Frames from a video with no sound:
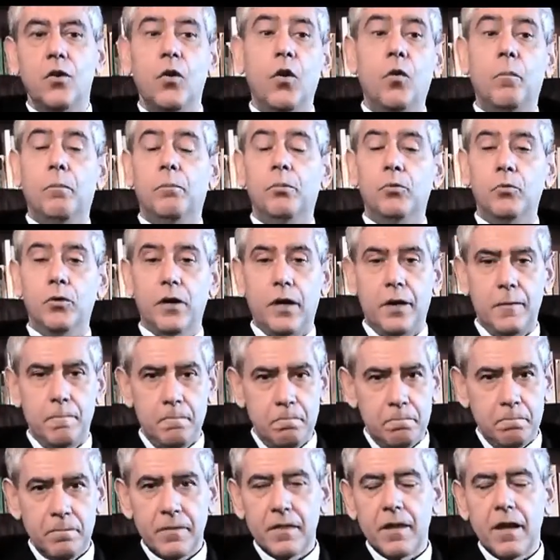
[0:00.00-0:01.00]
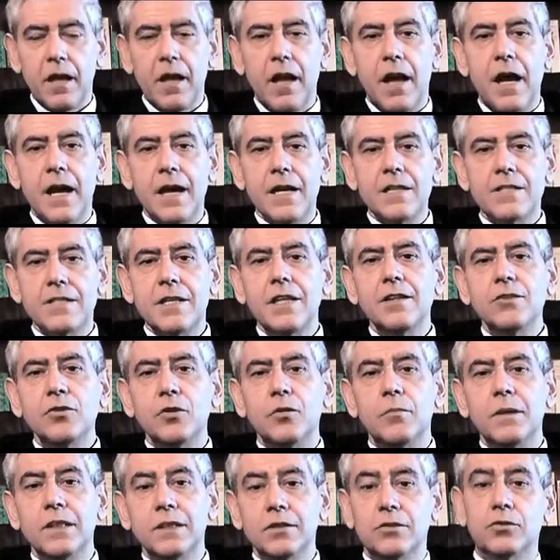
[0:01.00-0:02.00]
Oppure,
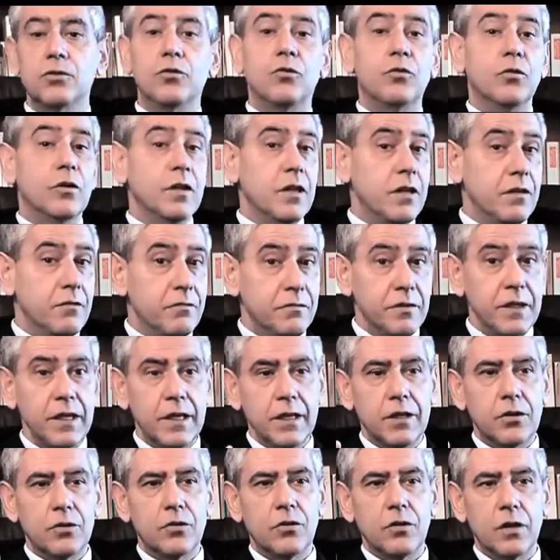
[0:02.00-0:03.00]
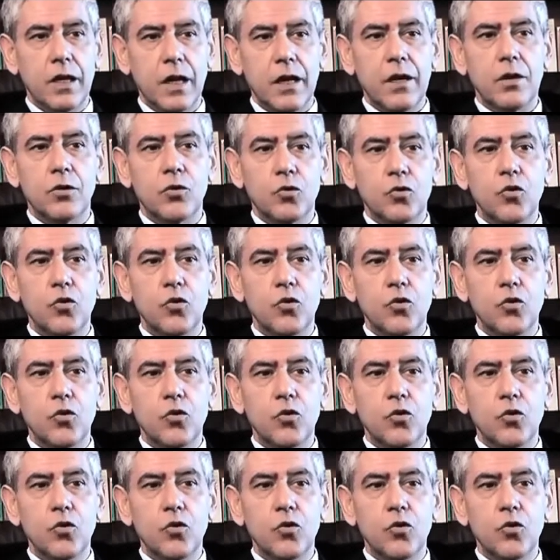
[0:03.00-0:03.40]
Alessandro Manzoni, virgola,